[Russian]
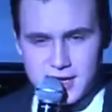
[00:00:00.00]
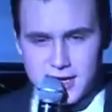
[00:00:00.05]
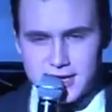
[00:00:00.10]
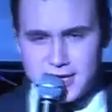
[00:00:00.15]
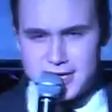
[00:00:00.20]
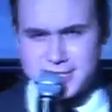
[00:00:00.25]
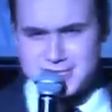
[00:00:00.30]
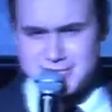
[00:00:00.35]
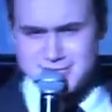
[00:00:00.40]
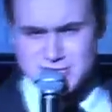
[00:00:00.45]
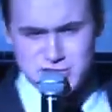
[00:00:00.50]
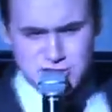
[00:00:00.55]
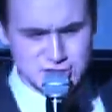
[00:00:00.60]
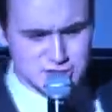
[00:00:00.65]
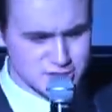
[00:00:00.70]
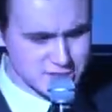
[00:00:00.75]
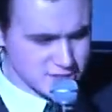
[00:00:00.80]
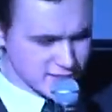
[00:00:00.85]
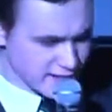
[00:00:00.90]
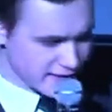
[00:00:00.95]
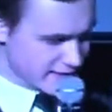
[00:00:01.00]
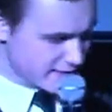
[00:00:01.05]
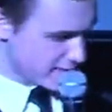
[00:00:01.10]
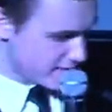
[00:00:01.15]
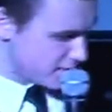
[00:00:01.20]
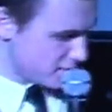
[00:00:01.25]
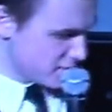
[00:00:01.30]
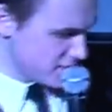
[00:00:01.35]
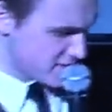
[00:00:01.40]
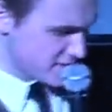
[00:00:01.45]
Э, Значит, вот так,
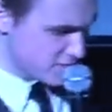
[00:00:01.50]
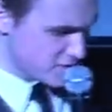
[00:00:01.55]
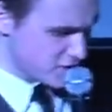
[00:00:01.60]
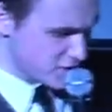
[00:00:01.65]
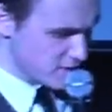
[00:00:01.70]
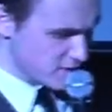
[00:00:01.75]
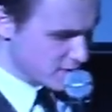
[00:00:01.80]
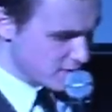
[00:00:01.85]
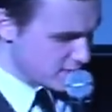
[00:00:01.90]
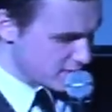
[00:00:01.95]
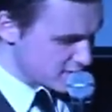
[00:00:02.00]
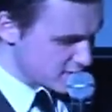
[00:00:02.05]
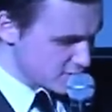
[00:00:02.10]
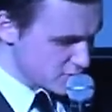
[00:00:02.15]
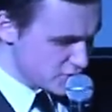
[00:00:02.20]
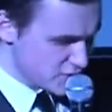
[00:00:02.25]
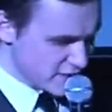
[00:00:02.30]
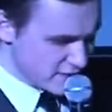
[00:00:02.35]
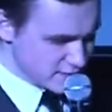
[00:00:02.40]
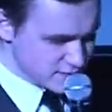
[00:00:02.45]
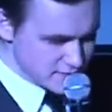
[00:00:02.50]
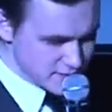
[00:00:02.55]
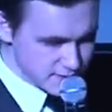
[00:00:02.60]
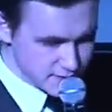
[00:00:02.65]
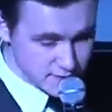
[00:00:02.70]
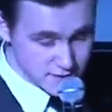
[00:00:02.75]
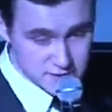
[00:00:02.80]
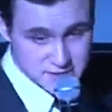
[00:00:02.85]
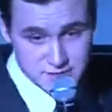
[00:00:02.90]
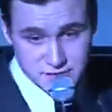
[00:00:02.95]
э, мы совершенно случайно
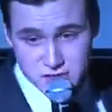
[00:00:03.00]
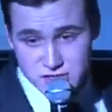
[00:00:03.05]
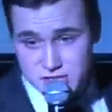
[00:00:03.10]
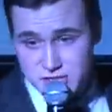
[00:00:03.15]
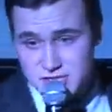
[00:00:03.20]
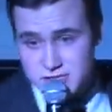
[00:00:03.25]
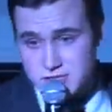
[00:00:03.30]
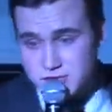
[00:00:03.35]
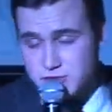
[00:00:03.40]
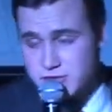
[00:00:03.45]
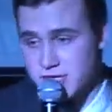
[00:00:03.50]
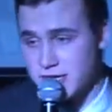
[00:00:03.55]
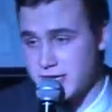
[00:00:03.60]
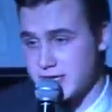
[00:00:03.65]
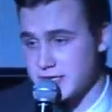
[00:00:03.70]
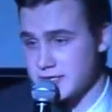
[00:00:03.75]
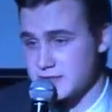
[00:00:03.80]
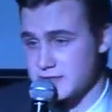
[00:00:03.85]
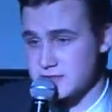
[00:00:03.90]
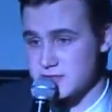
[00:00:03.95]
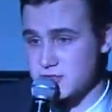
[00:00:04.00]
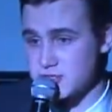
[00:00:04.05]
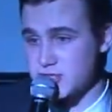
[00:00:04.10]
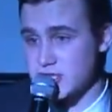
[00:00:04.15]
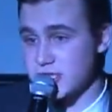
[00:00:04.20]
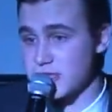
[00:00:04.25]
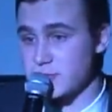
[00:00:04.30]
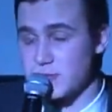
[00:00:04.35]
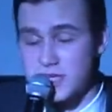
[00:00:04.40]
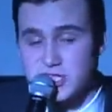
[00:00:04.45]
встретились, совершенно случайно,
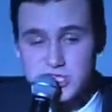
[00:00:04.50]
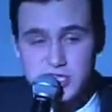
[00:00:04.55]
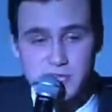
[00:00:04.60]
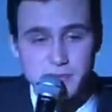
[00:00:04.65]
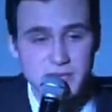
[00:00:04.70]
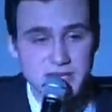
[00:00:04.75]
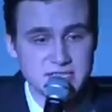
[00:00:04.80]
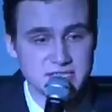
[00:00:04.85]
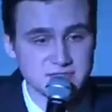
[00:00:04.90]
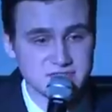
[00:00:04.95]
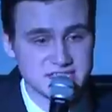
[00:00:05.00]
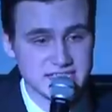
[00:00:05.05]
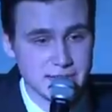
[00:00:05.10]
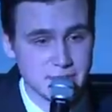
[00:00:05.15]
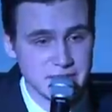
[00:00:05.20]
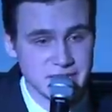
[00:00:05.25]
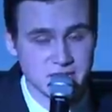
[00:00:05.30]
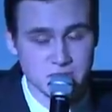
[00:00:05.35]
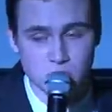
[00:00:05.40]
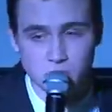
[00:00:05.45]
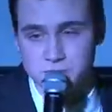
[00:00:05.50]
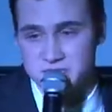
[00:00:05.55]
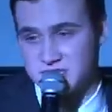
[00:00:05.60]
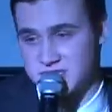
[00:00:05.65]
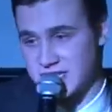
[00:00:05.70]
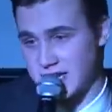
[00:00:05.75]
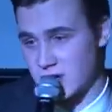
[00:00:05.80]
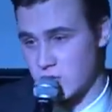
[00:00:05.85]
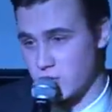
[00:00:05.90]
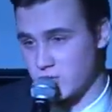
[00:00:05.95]
случайно мы решили пойти в самый крупный
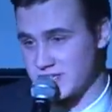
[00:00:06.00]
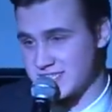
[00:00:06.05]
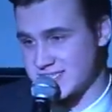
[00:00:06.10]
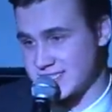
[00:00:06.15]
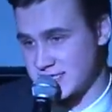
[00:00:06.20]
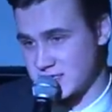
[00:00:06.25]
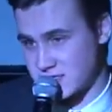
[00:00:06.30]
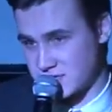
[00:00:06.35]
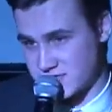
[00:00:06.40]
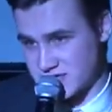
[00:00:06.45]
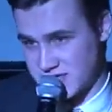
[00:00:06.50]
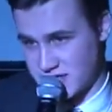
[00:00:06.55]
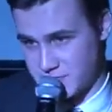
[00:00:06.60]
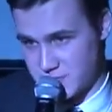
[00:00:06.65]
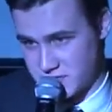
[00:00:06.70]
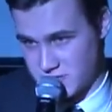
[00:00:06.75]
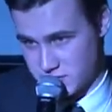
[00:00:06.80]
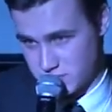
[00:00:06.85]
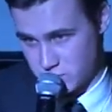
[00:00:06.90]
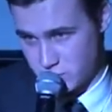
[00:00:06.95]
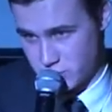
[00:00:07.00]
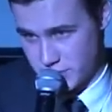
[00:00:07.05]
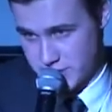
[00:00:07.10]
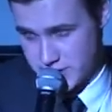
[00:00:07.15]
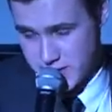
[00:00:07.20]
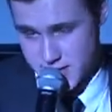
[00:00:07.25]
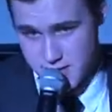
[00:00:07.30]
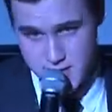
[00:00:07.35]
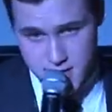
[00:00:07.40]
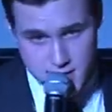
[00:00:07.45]
торговый центр в
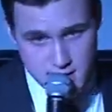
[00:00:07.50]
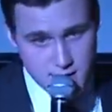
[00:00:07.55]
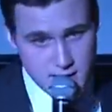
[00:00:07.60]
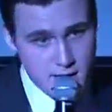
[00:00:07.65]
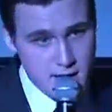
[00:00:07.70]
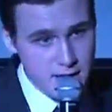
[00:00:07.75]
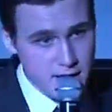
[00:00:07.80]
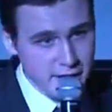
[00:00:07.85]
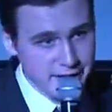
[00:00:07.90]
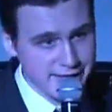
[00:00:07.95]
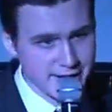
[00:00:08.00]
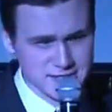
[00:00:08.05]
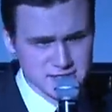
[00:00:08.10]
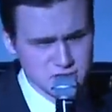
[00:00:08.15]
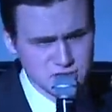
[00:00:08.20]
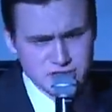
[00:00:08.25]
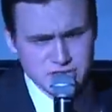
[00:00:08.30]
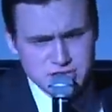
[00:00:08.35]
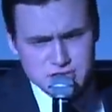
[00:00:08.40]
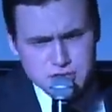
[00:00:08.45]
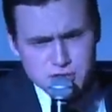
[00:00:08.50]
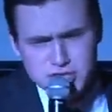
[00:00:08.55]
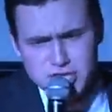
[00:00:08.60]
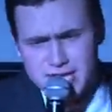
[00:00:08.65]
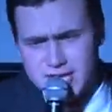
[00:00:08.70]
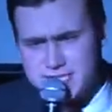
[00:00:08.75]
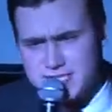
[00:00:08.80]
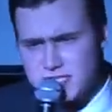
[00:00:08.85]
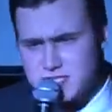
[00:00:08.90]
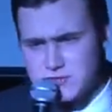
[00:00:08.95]
Санкт-Петербурге. Я совершенно
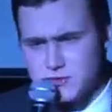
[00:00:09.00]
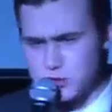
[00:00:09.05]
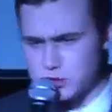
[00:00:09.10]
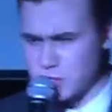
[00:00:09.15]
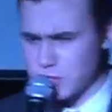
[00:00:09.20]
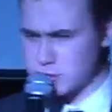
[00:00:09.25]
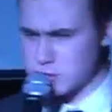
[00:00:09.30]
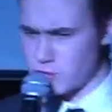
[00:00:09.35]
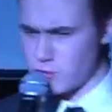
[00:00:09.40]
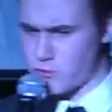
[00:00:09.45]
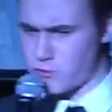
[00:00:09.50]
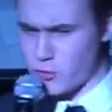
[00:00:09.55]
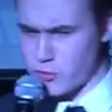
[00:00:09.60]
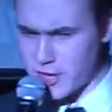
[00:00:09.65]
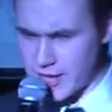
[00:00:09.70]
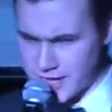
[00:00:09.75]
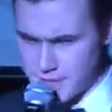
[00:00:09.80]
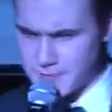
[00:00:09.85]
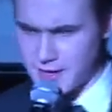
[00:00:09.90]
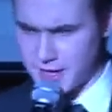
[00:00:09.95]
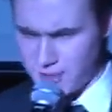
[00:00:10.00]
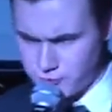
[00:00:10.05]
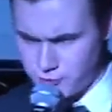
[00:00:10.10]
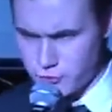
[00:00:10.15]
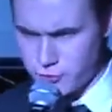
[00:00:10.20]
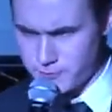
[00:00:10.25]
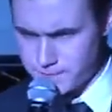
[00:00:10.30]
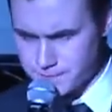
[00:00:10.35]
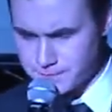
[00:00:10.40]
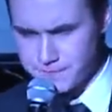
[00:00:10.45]
случайно одел свою толстовку рака
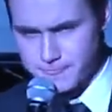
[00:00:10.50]
Макафу,